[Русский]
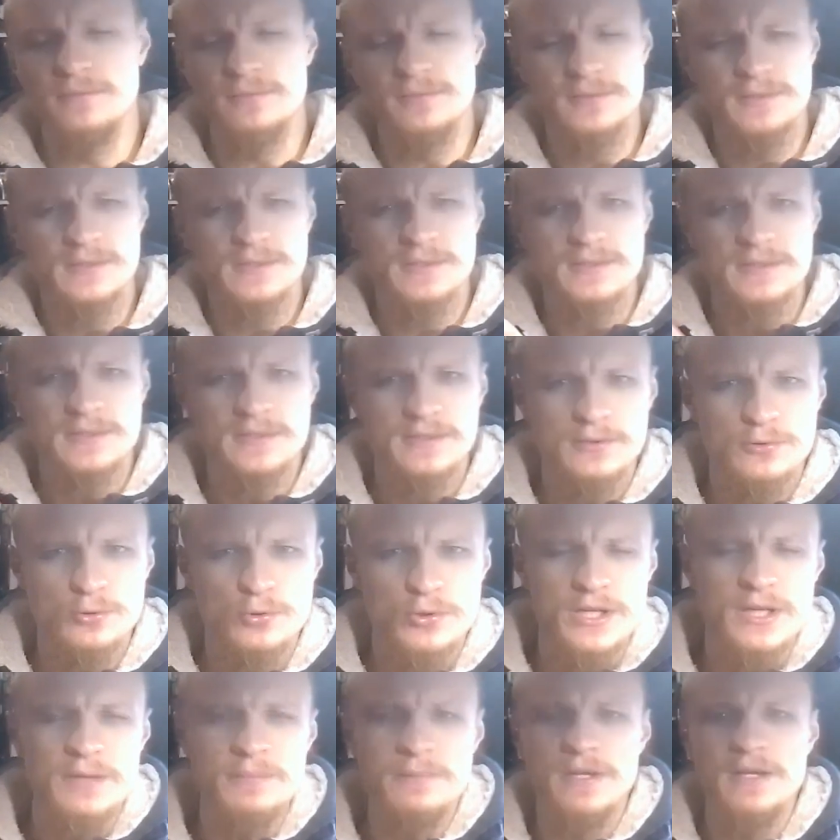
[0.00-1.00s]
с
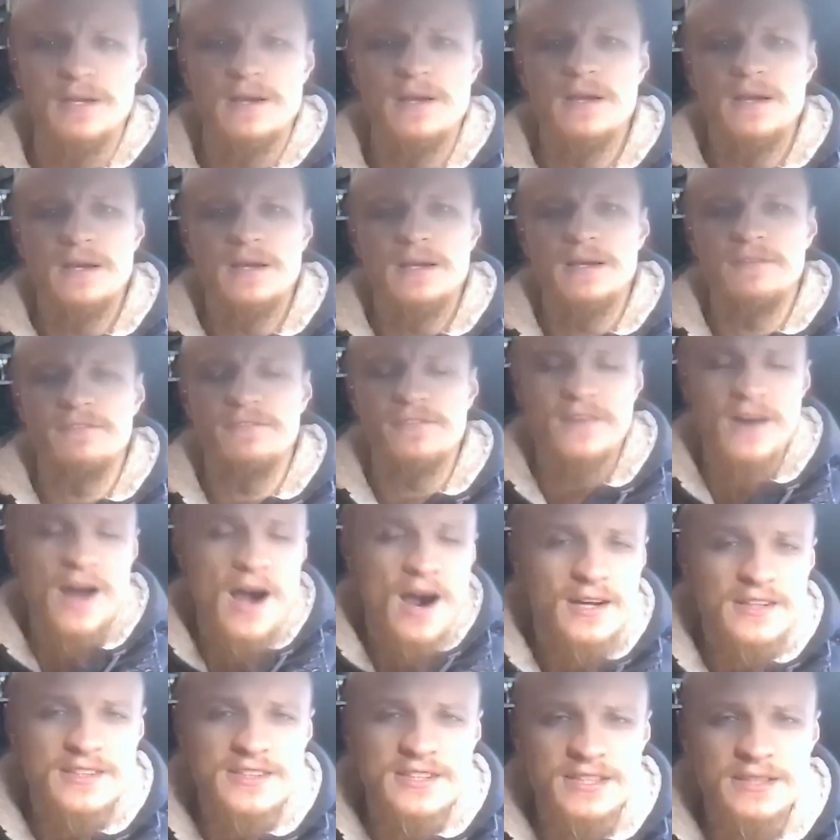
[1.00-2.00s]
другими
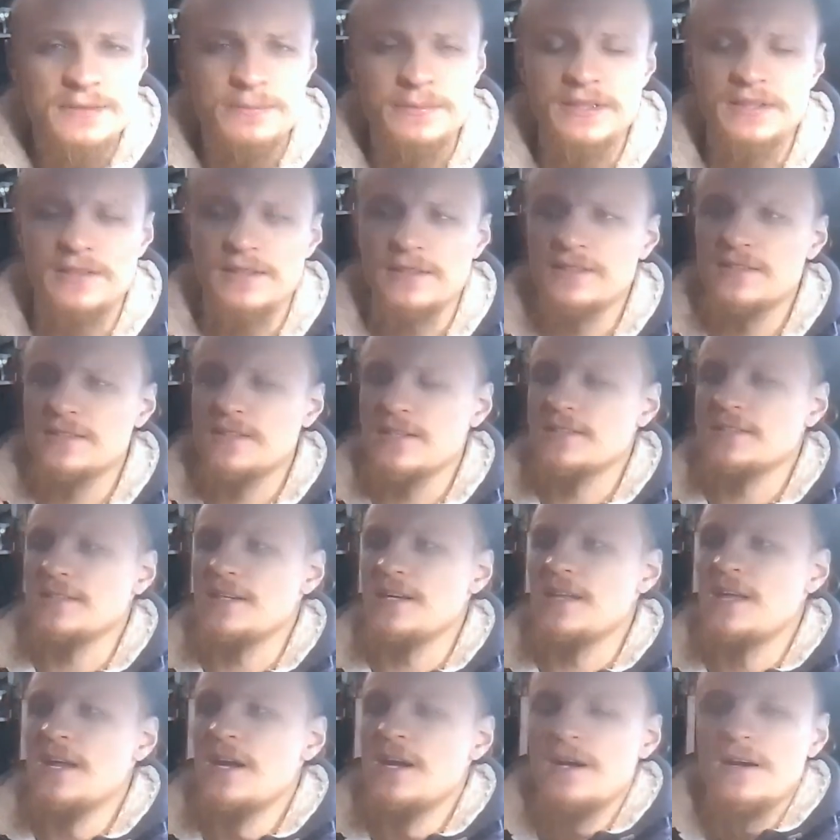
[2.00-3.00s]
фракциями, так
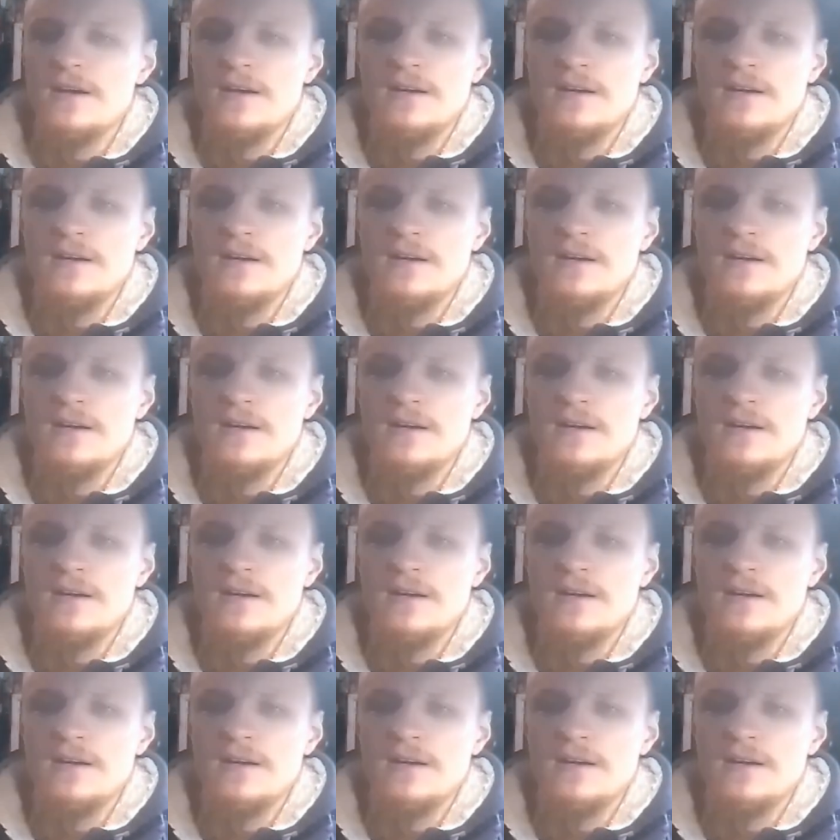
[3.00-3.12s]
сказать.